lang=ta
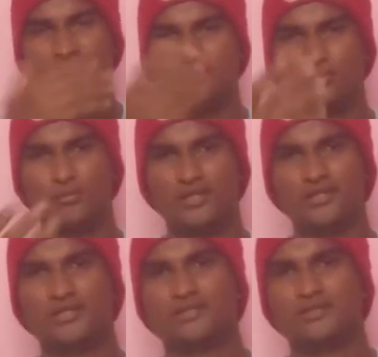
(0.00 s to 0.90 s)
ரொம்ப
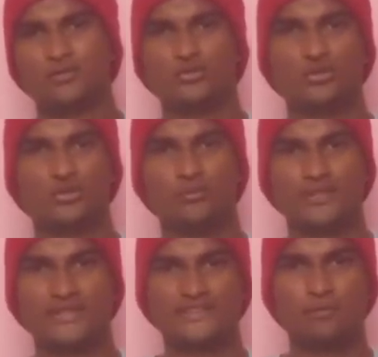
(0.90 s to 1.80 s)
இது கொஞ்சம் ரொம்ப
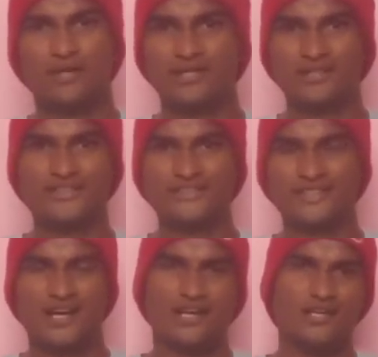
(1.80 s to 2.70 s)
ரிஸ்க் மாதிரி இருந்துச்சு
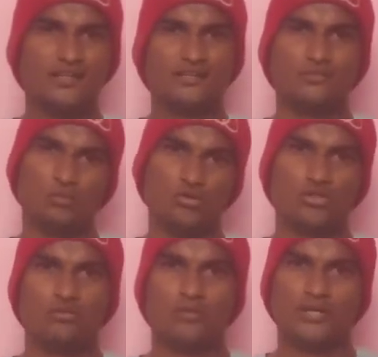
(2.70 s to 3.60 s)
ஆனால்
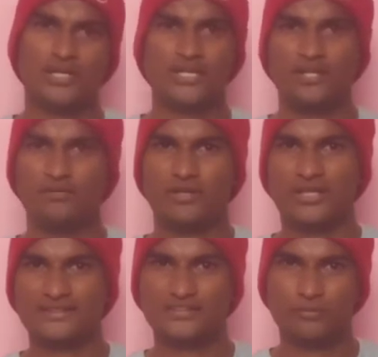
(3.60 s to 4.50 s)
முடிச்சளவு இறங்கி
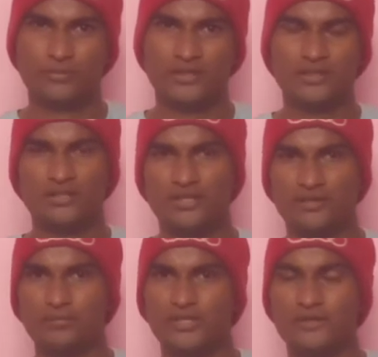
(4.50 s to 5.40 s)
வாங்கியாச்சு திருப்பி
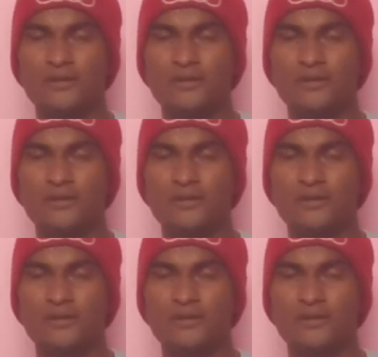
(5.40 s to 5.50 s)
ரிட்டர்ன் பண்ணி